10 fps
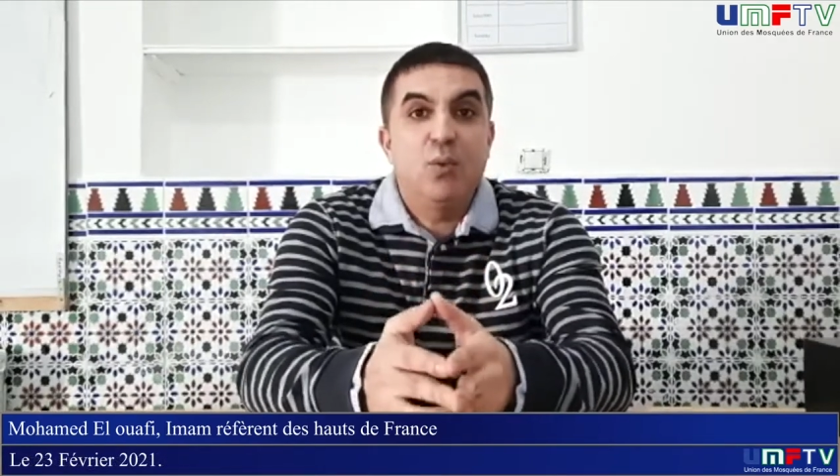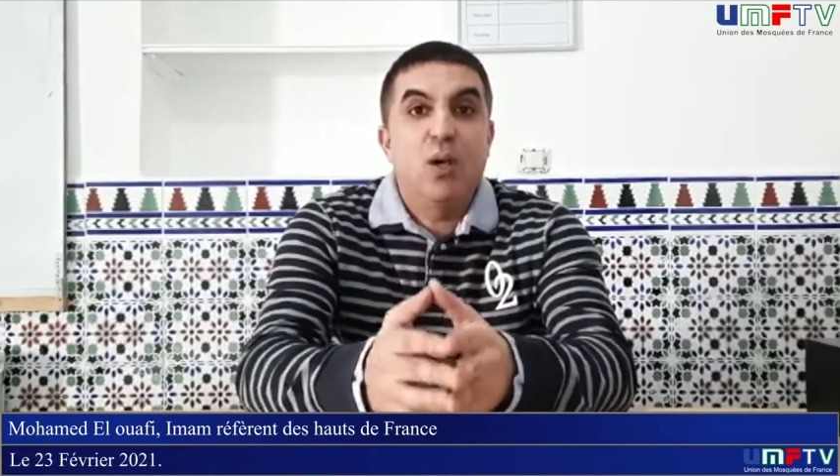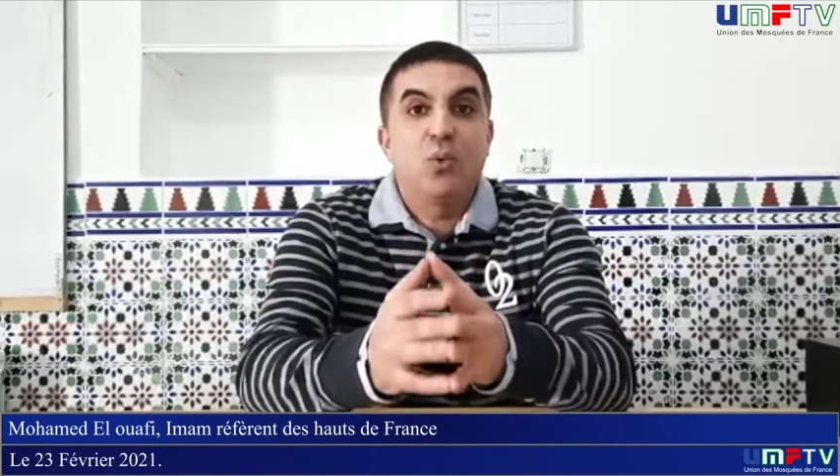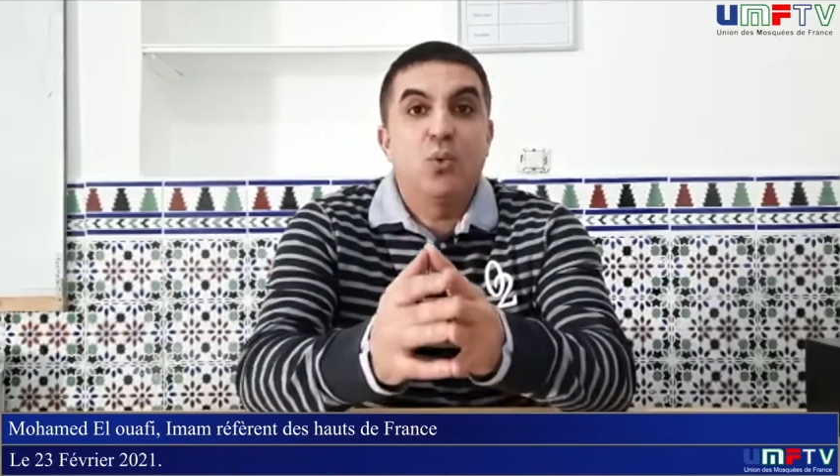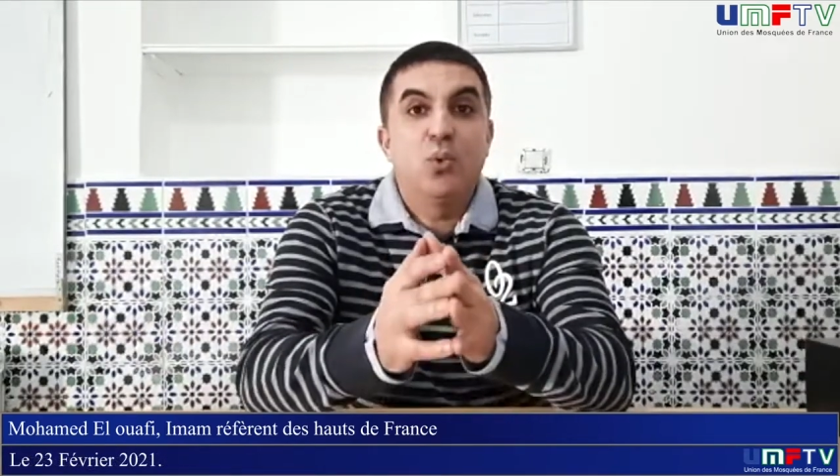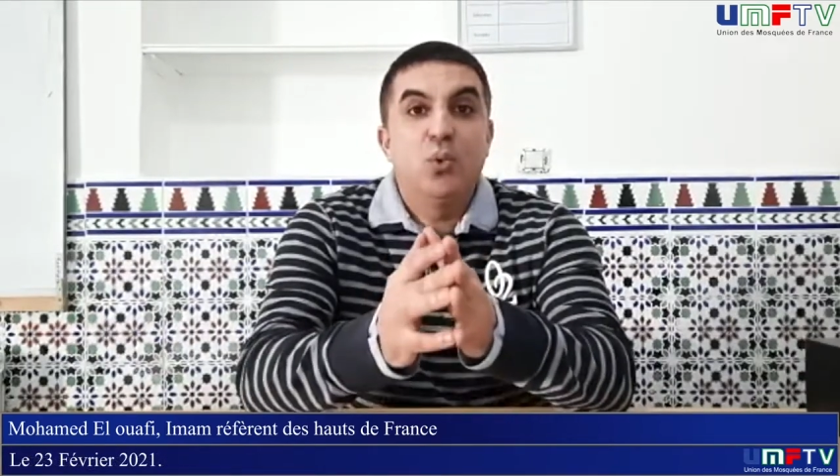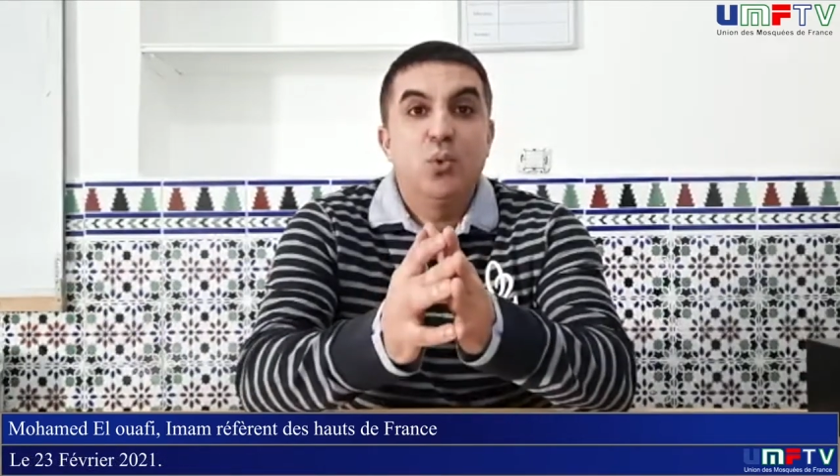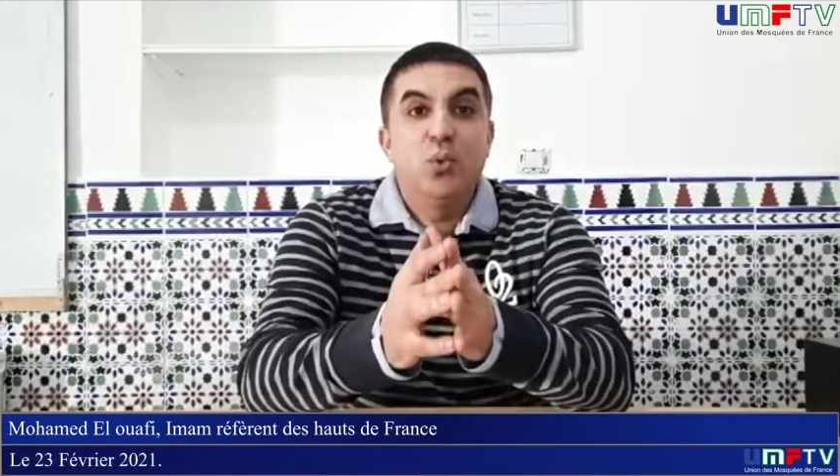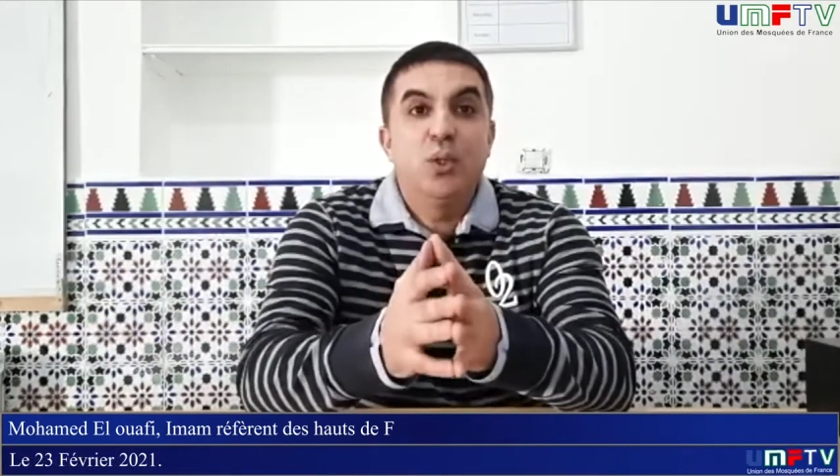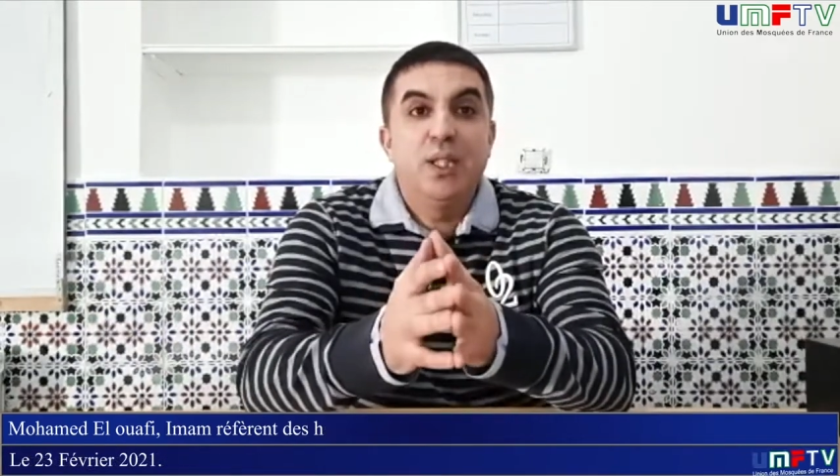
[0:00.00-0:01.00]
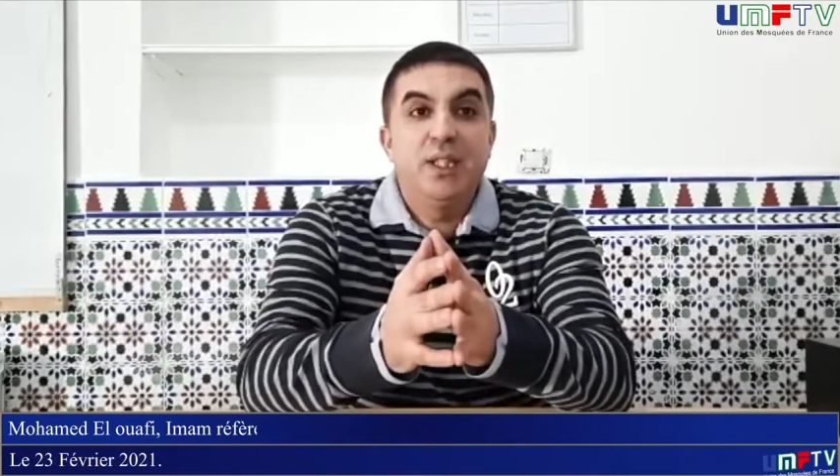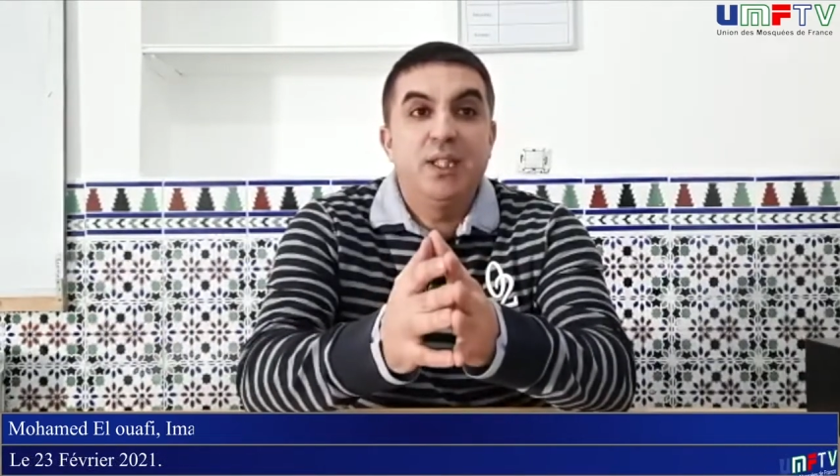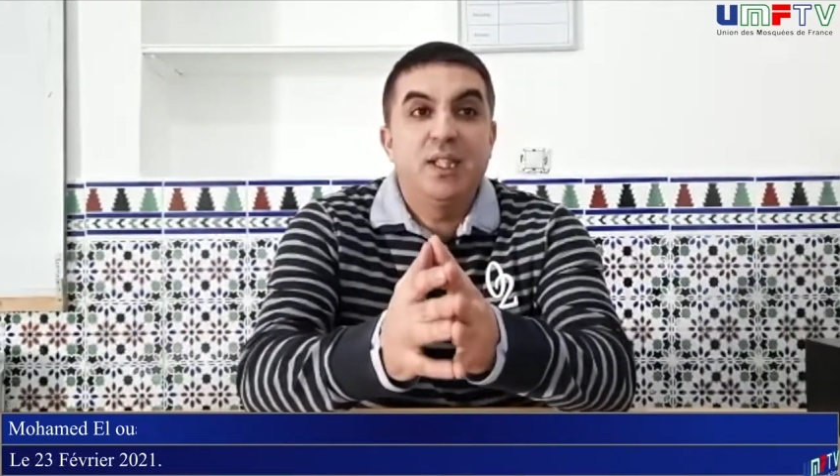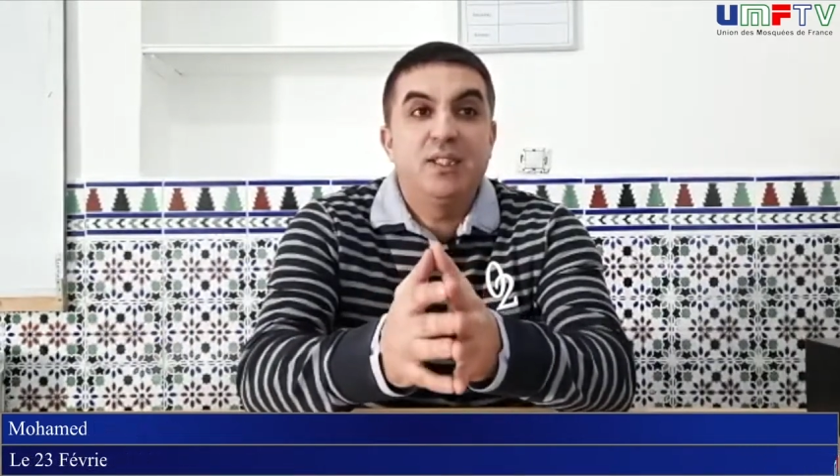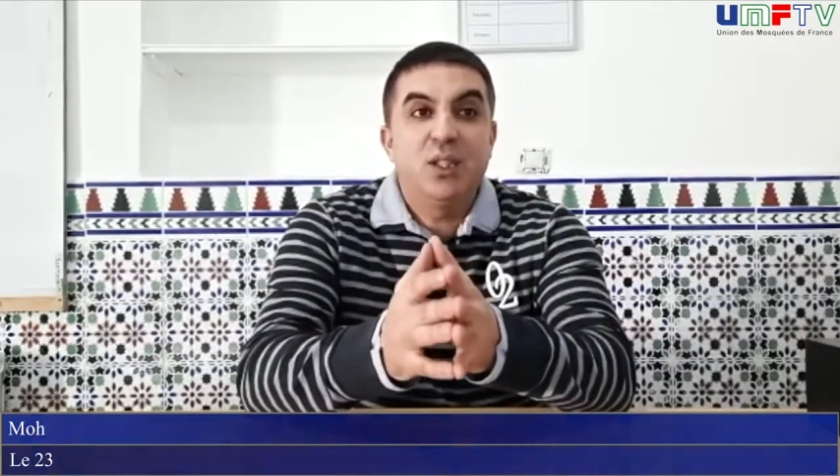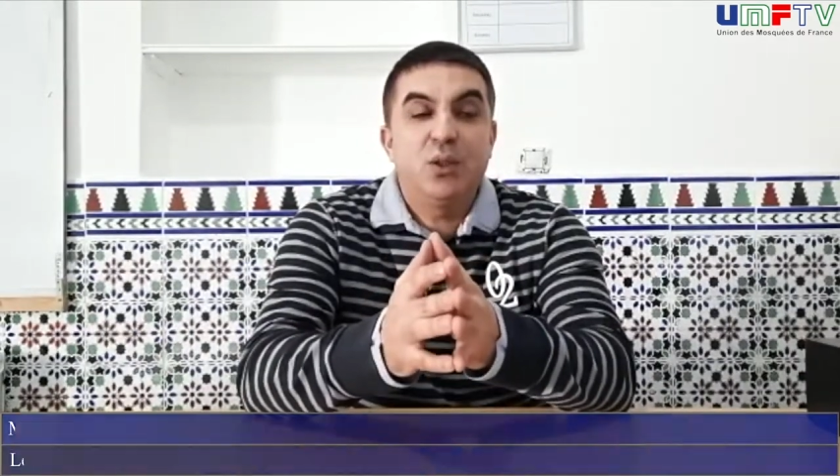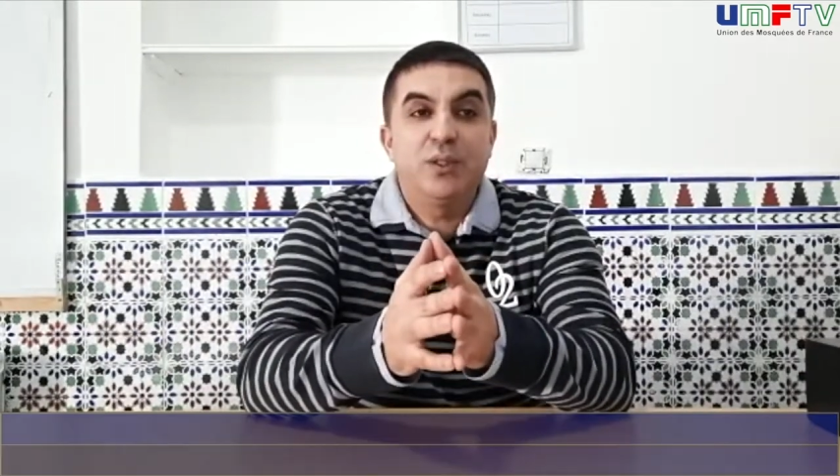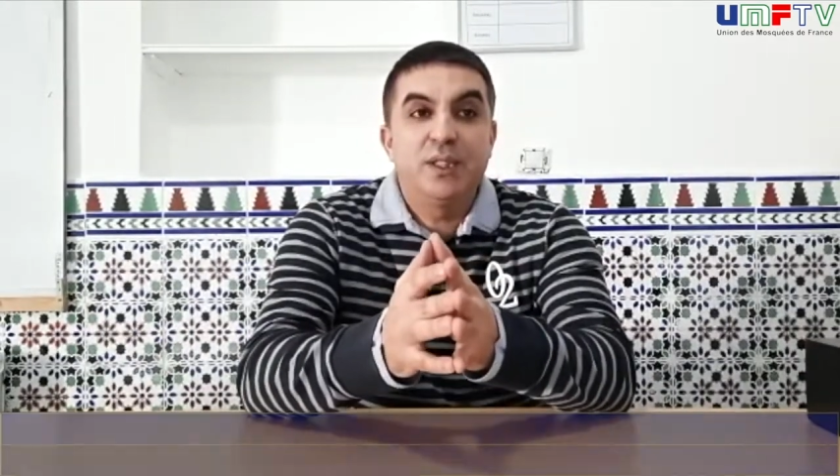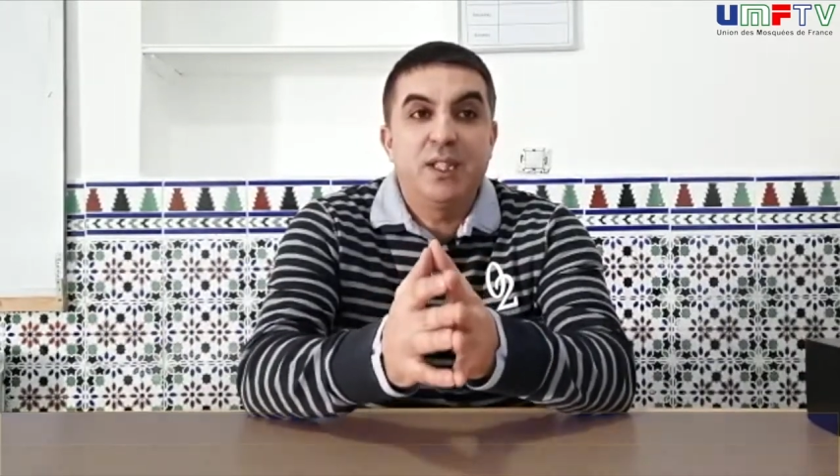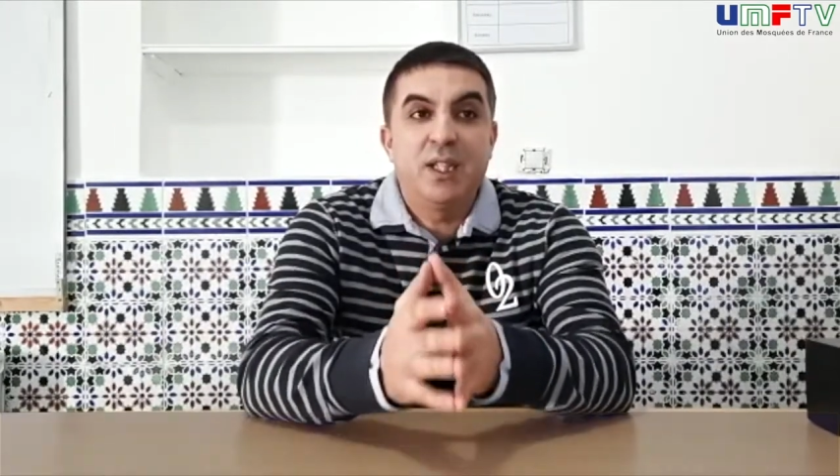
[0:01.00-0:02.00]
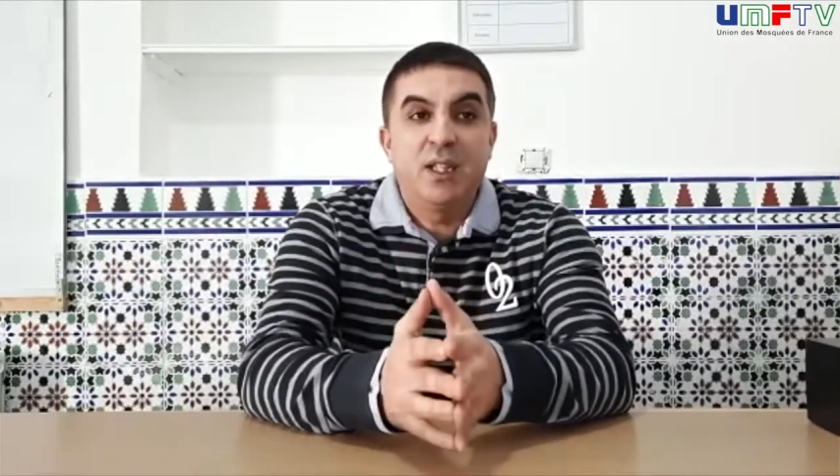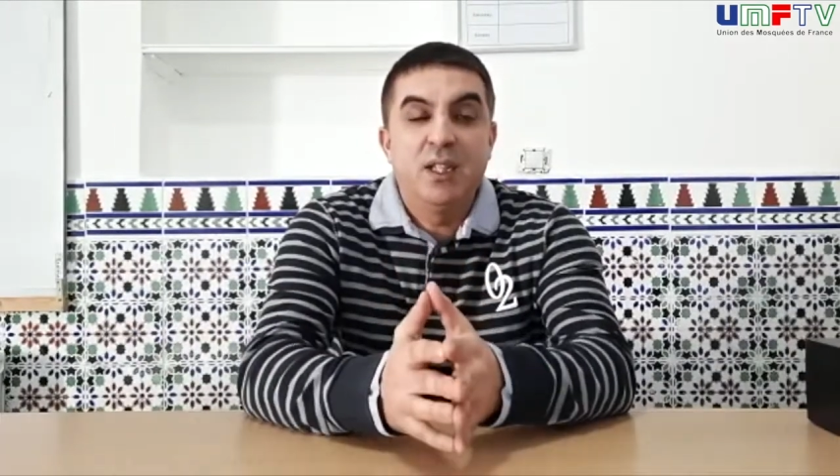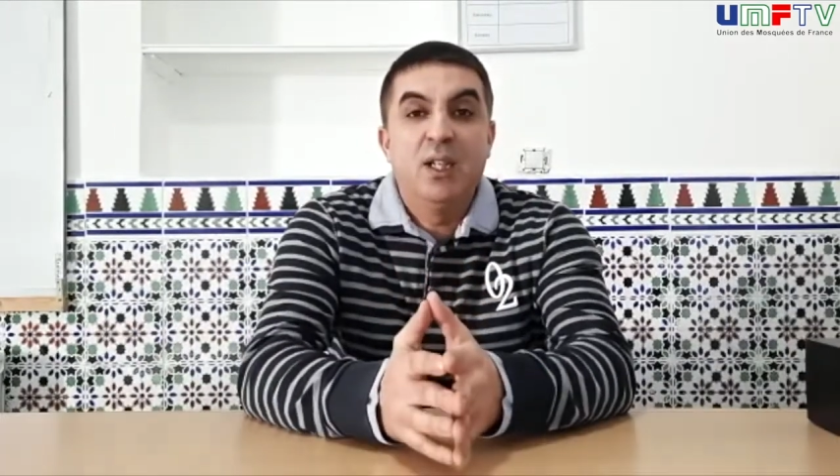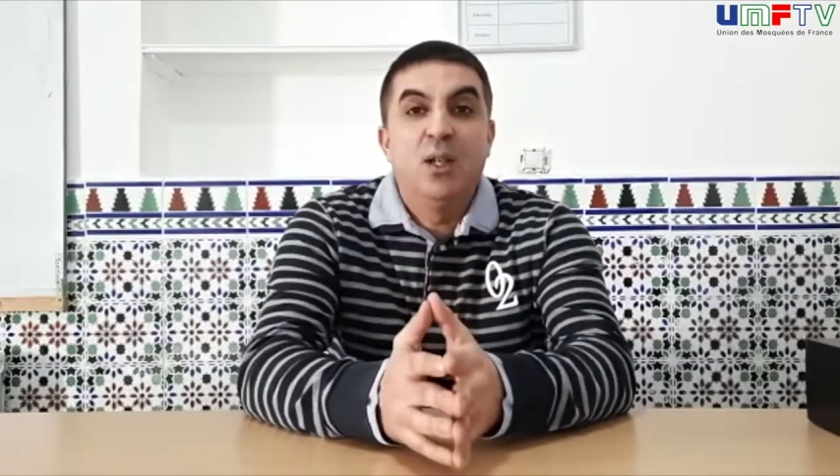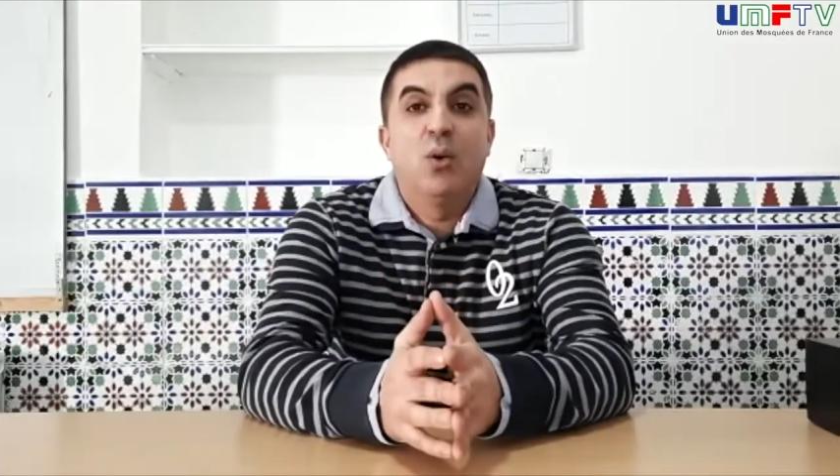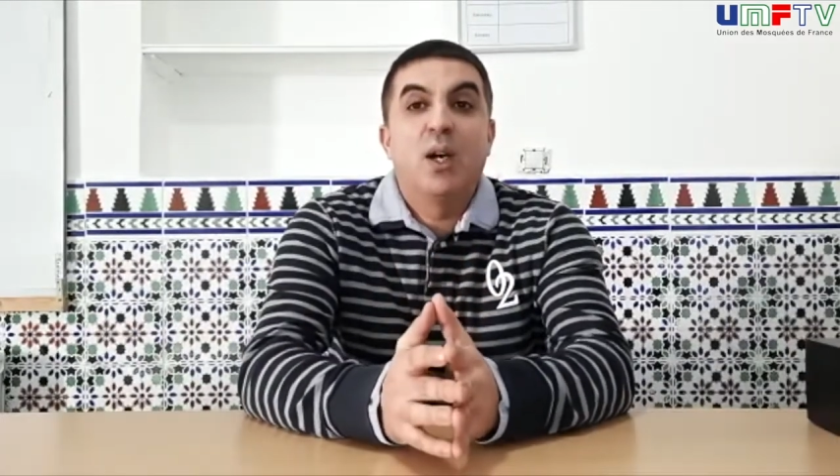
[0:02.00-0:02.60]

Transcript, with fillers: وقولوا للناس حسنا et